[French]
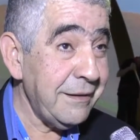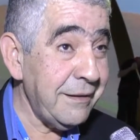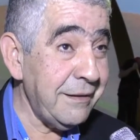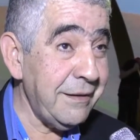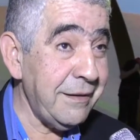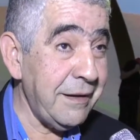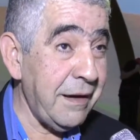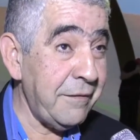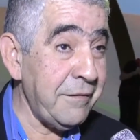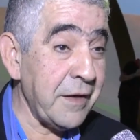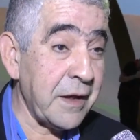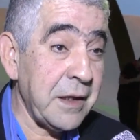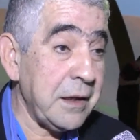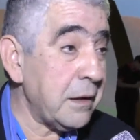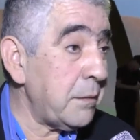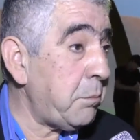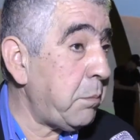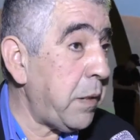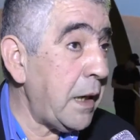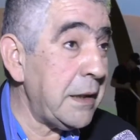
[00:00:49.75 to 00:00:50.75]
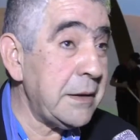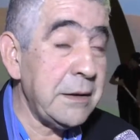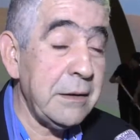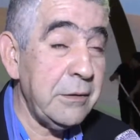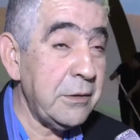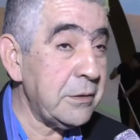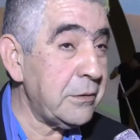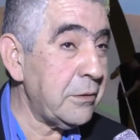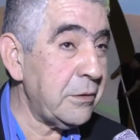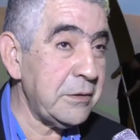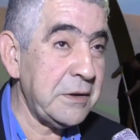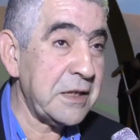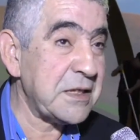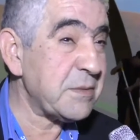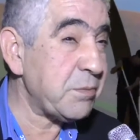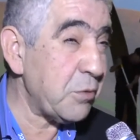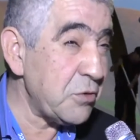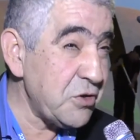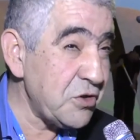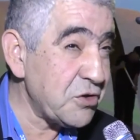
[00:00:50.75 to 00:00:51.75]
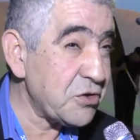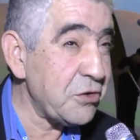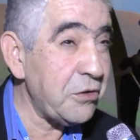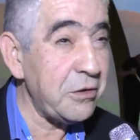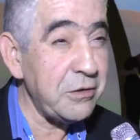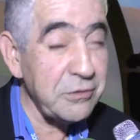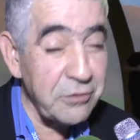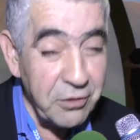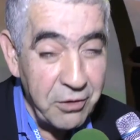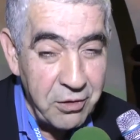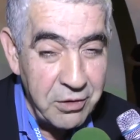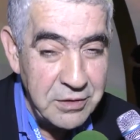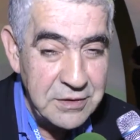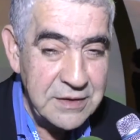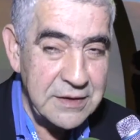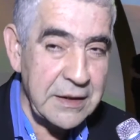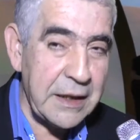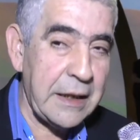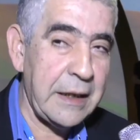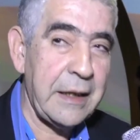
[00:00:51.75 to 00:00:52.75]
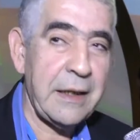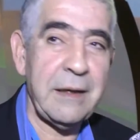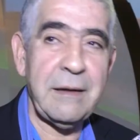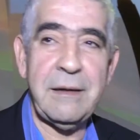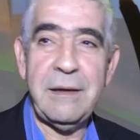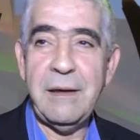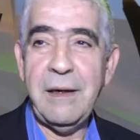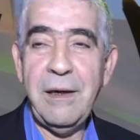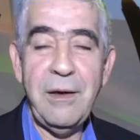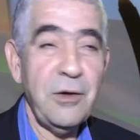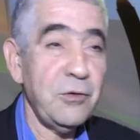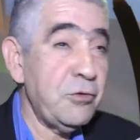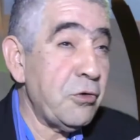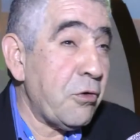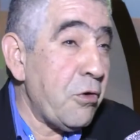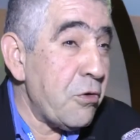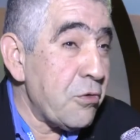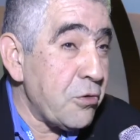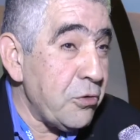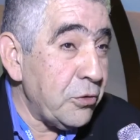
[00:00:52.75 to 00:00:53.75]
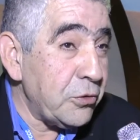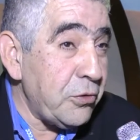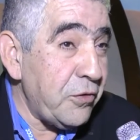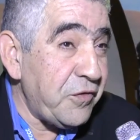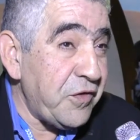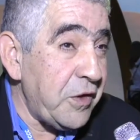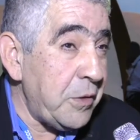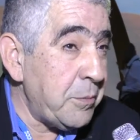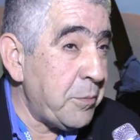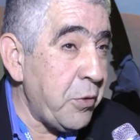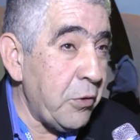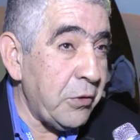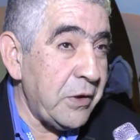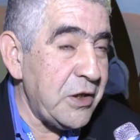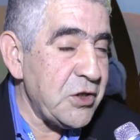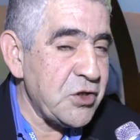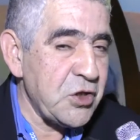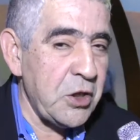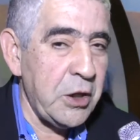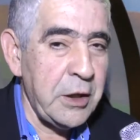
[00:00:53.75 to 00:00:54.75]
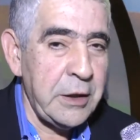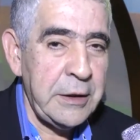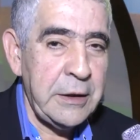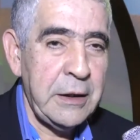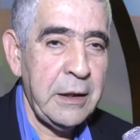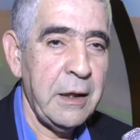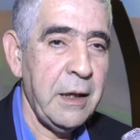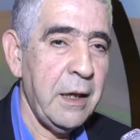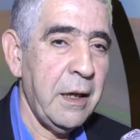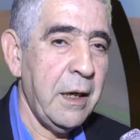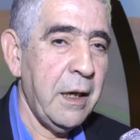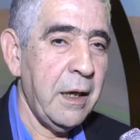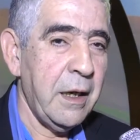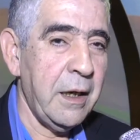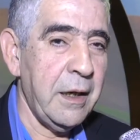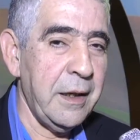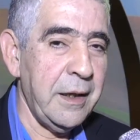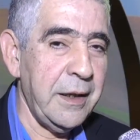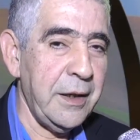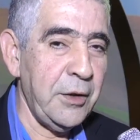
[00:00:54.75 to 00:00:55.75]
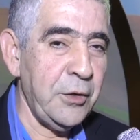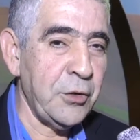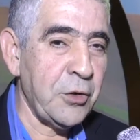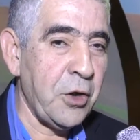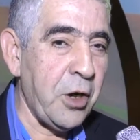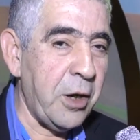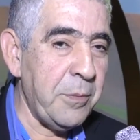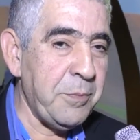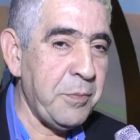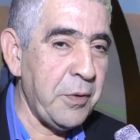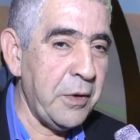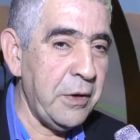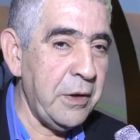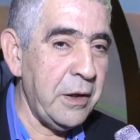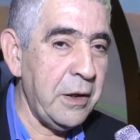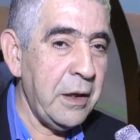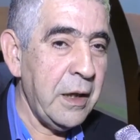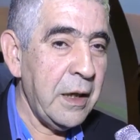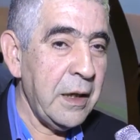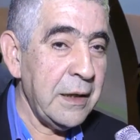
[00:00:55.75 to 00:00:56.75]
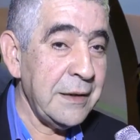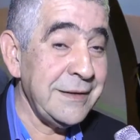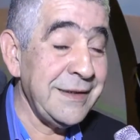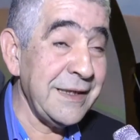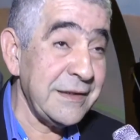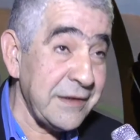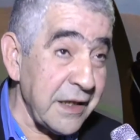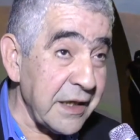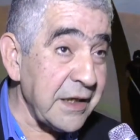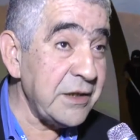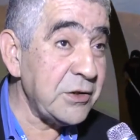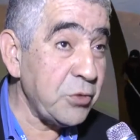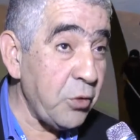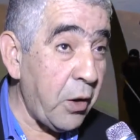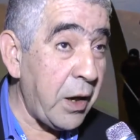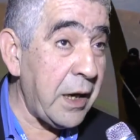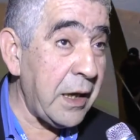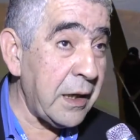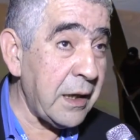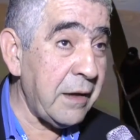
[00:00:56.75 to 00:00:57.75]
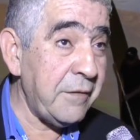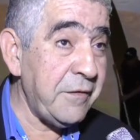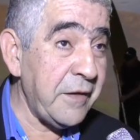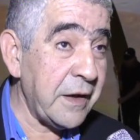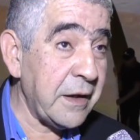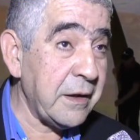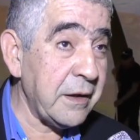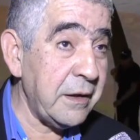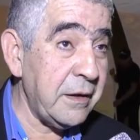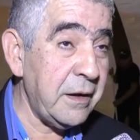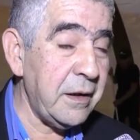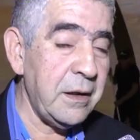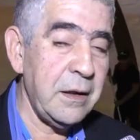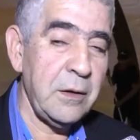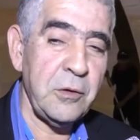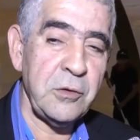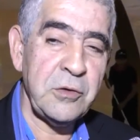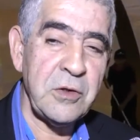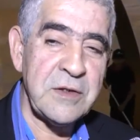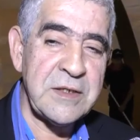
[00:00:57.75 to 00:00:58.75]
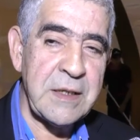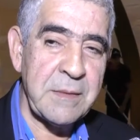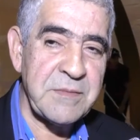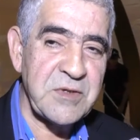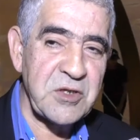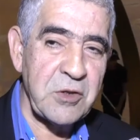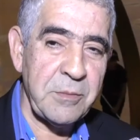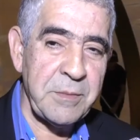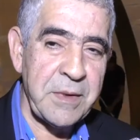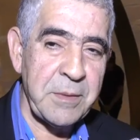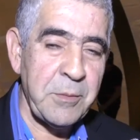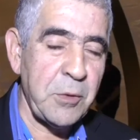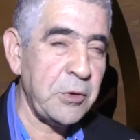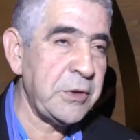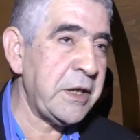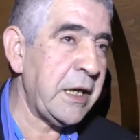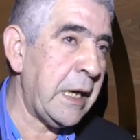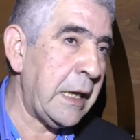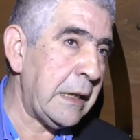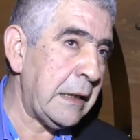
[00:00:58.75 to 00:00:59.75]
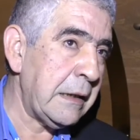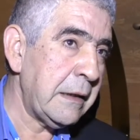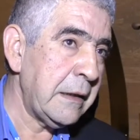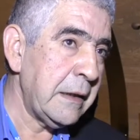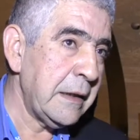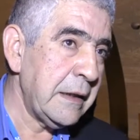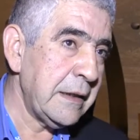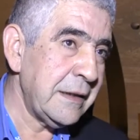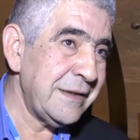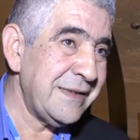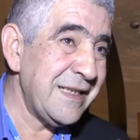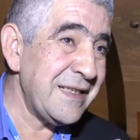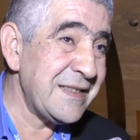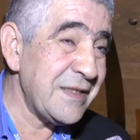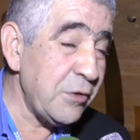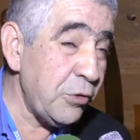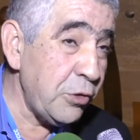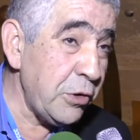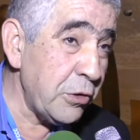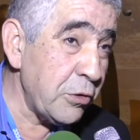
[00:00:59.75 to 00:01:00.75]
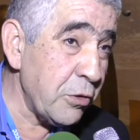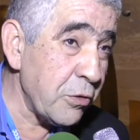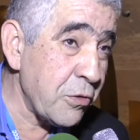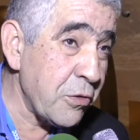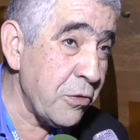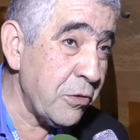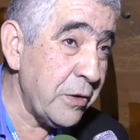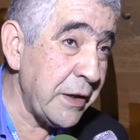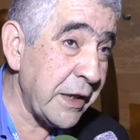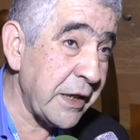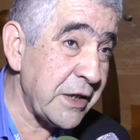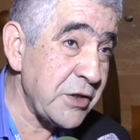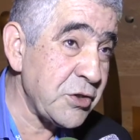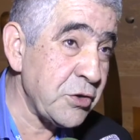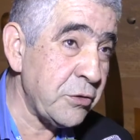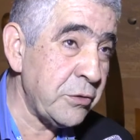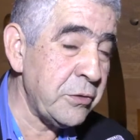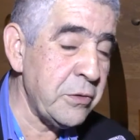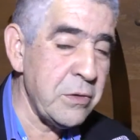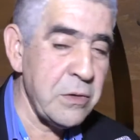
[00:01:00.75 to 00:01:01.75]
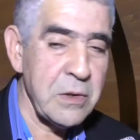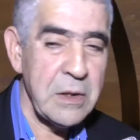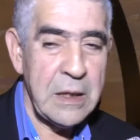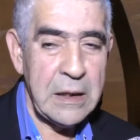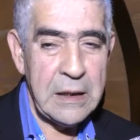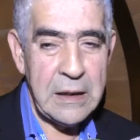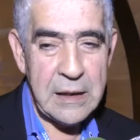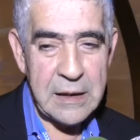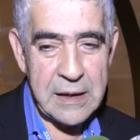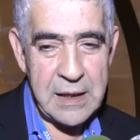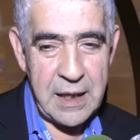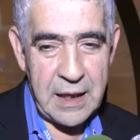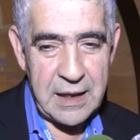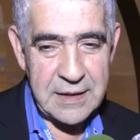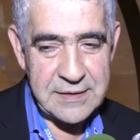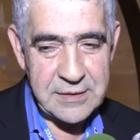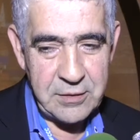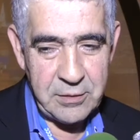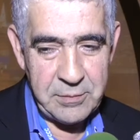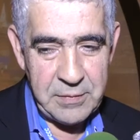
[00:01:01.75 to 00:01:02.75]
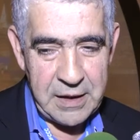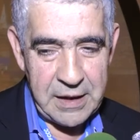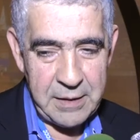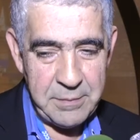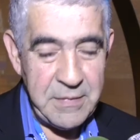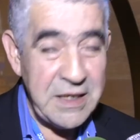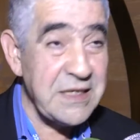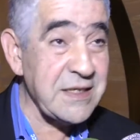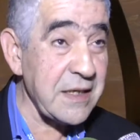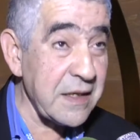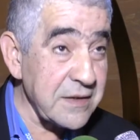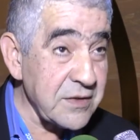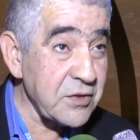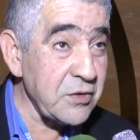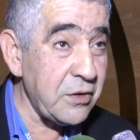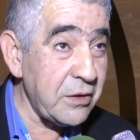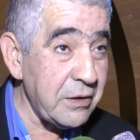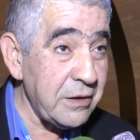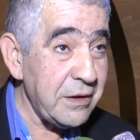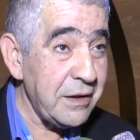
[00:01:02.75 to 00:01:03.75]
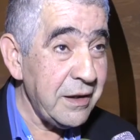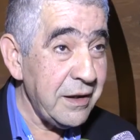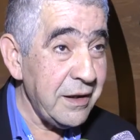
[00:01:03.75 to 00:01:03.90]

euh, avec plein d'expositions, de, concerts, de concours de films pour les jeunes, une COP des territoires avec le deuxième sommet mondial des élus locaux et régionaux qui a rassemblé 1500